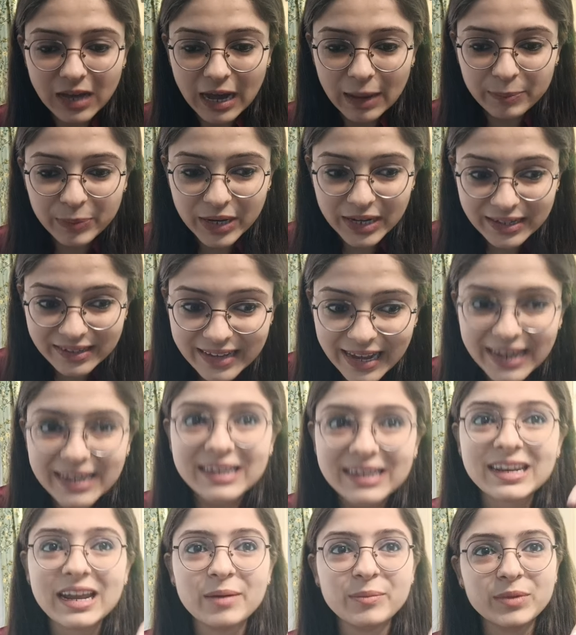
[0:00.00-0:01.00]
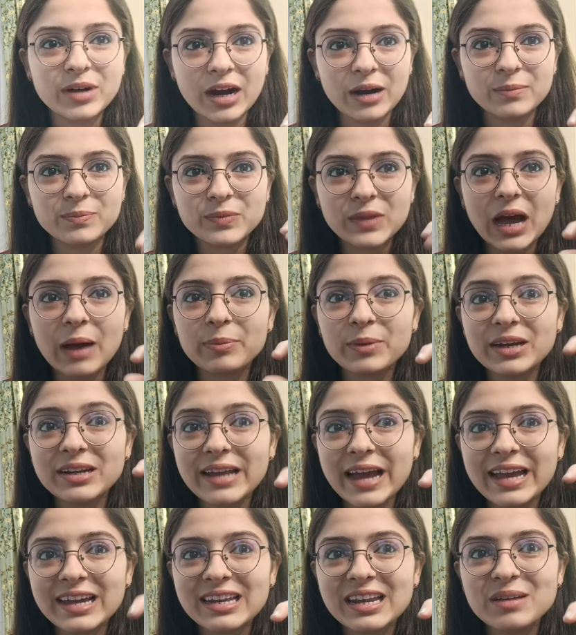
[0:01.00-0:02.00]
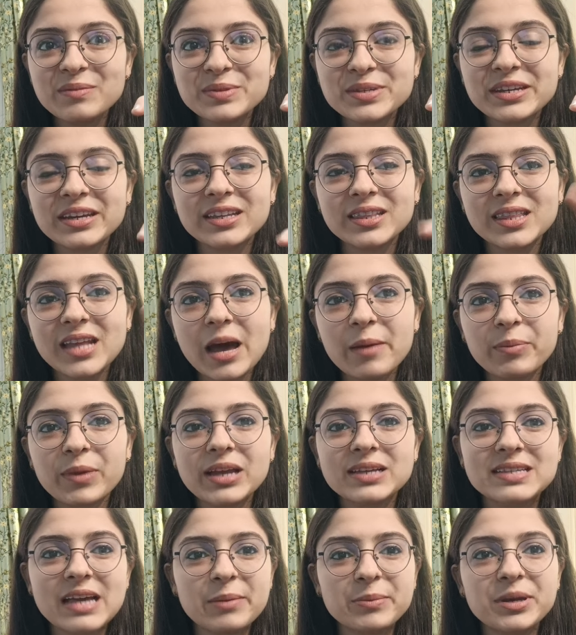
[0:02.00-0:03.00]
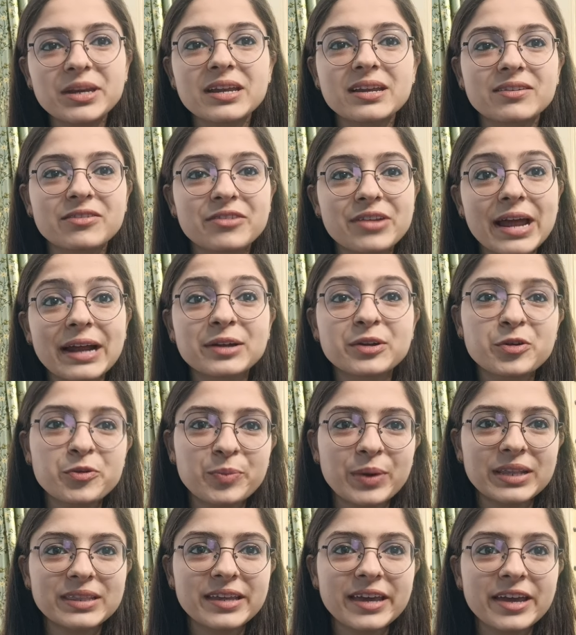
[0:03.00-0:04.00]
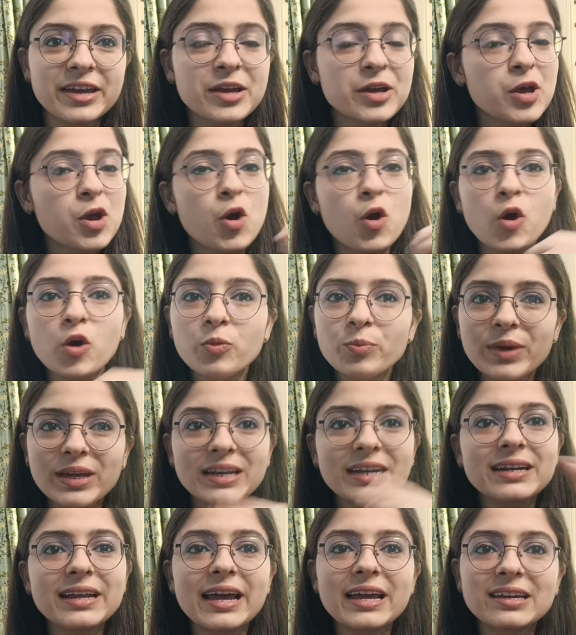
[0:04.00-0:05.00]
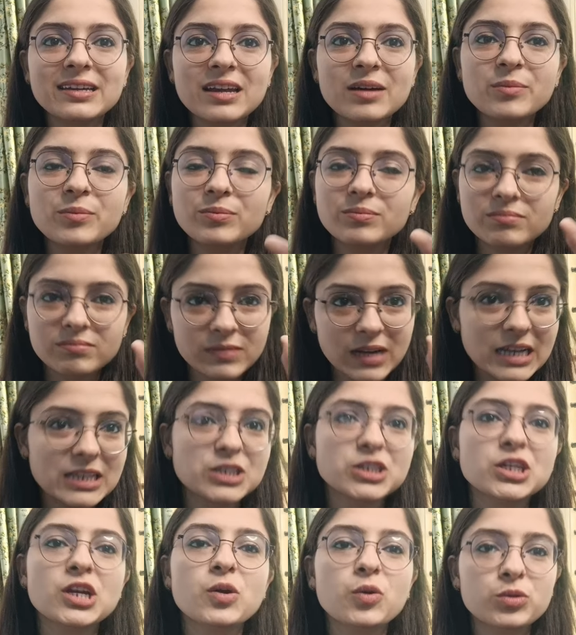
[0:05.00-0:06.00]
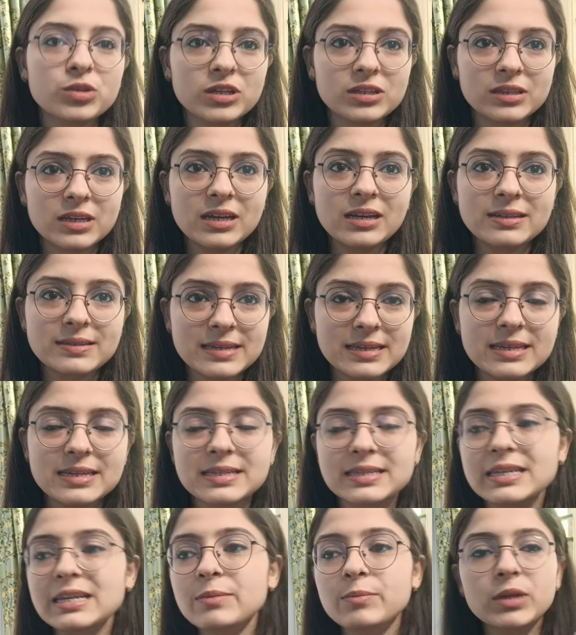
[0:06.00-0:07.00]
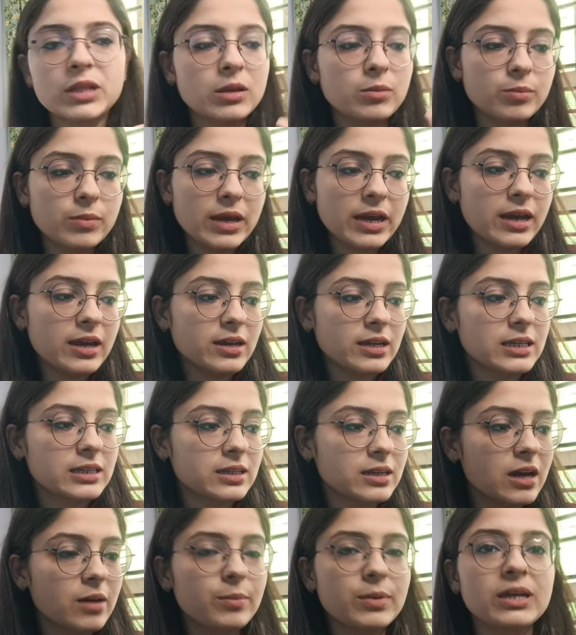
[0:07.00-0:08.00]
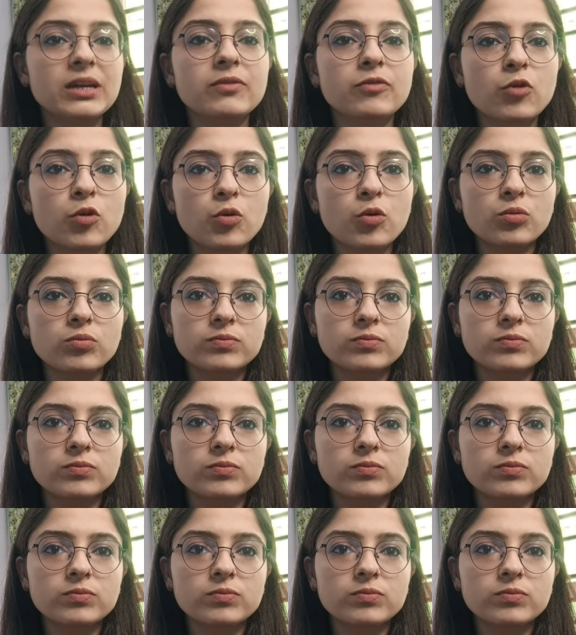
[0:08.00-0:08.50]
आपके डायग्राम का आपके डायग्राम से कितना आपके एग्जामिनर अट्रैक्ट हो पाता है और मेरे डायग्राम अच्छे होते थे सीरियसली मतलब मैं इतना भी वो